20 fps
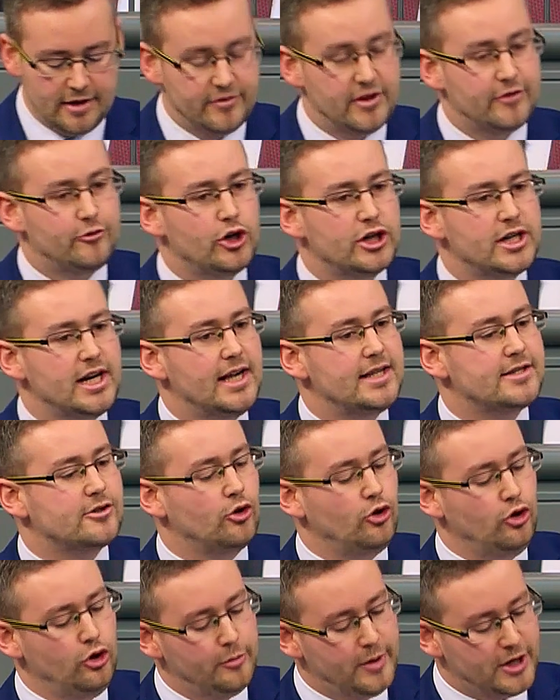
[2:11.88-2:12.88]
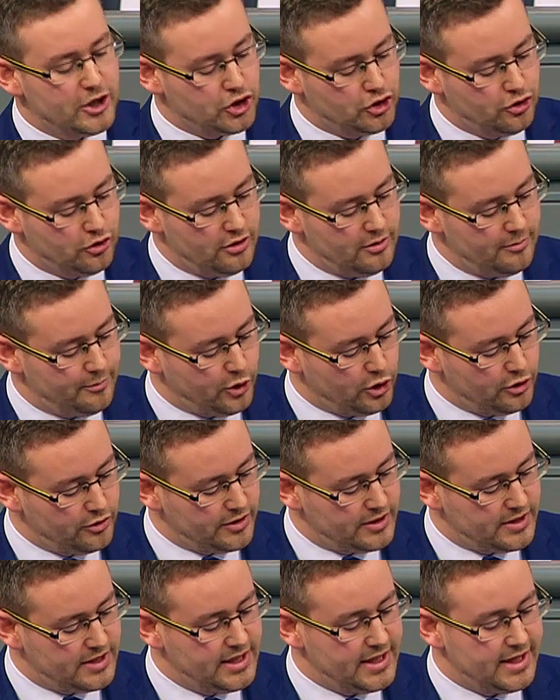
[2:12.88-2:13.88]
Wir würden also Überstunden
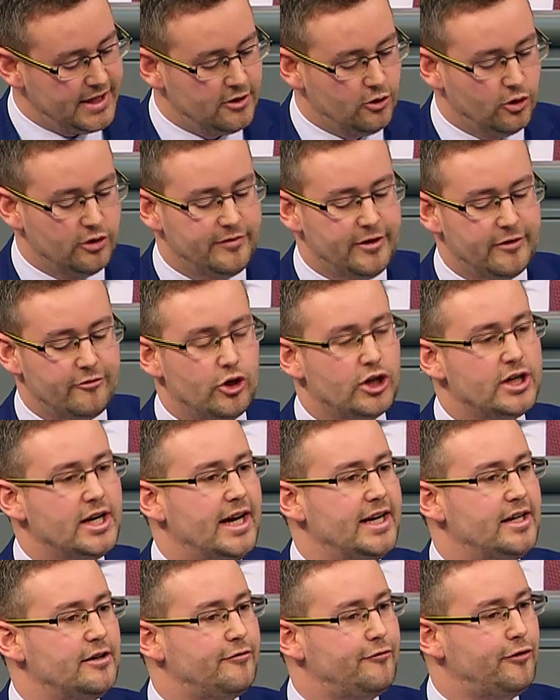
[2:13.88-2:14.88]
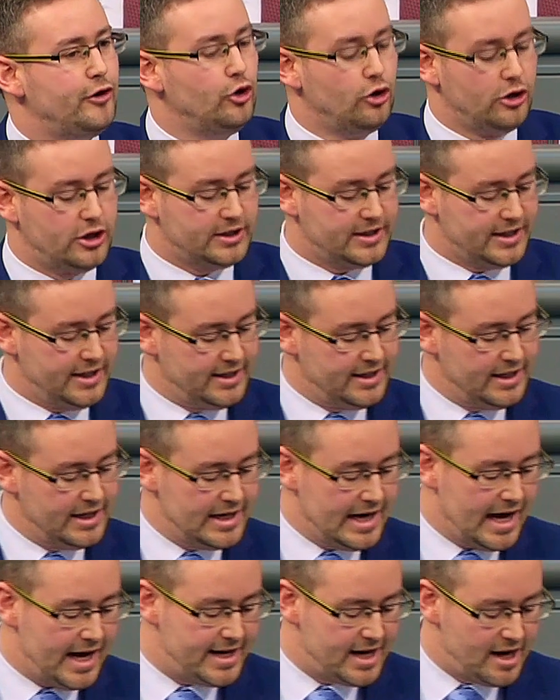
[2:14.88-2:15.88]
produzieren und wir würden eine Flucht in die
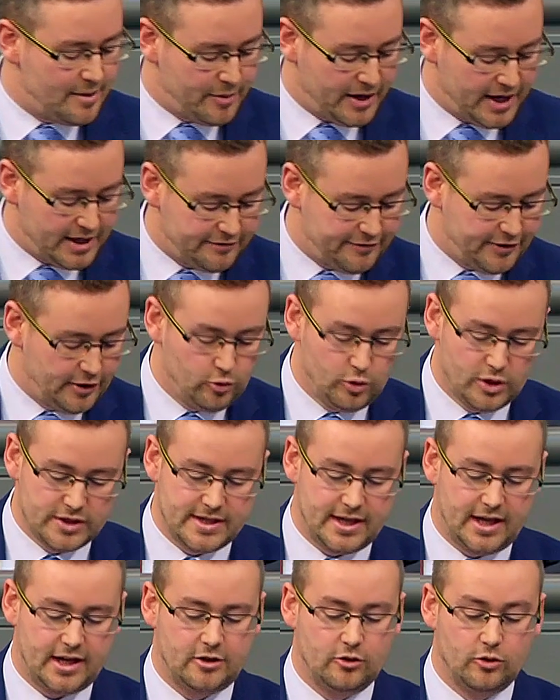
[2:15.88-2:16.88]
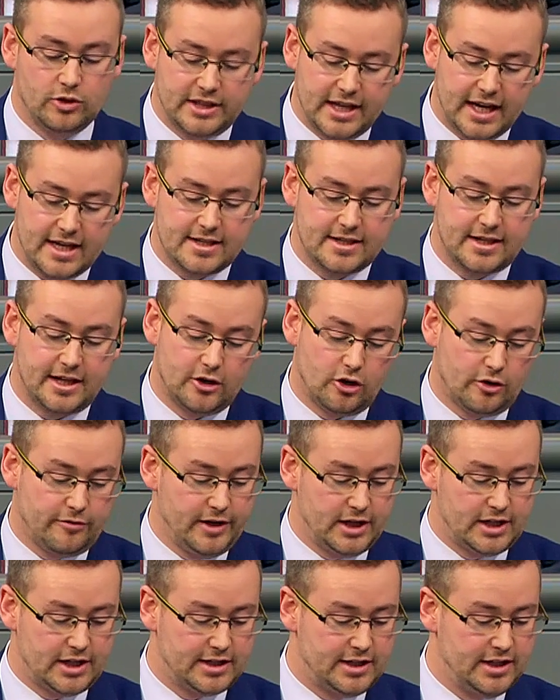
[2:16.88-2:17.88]
Leiharbeit verursachen. Und das kann auch
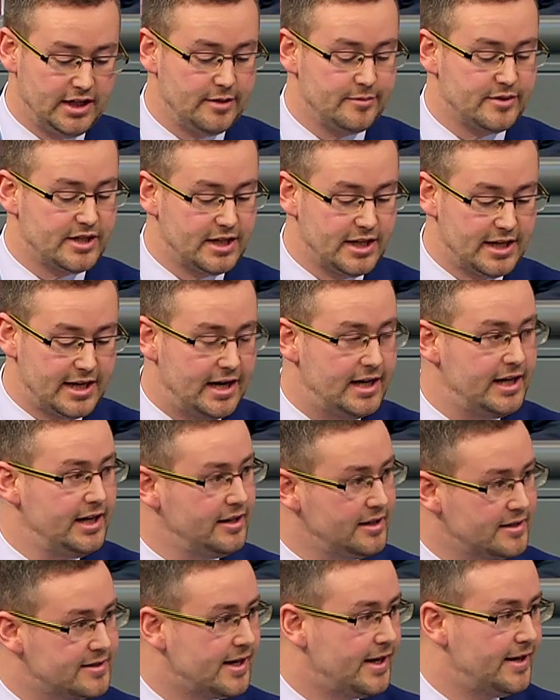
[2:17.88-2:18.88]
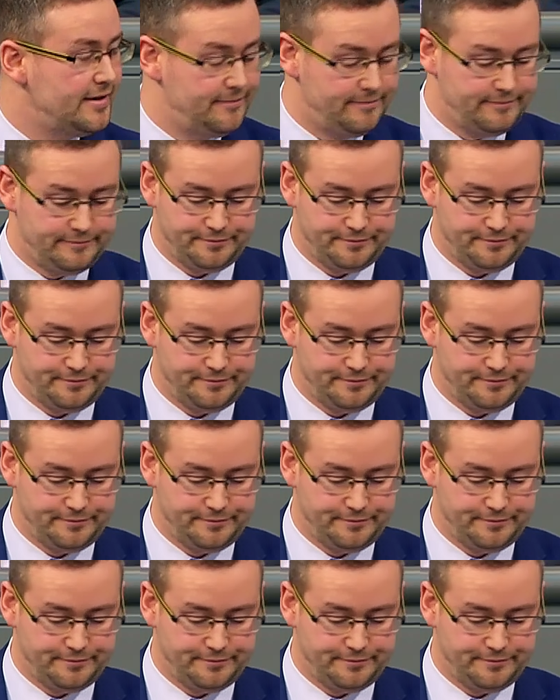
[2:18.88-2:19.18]
wirklich nicht im Sinne der Linken sein.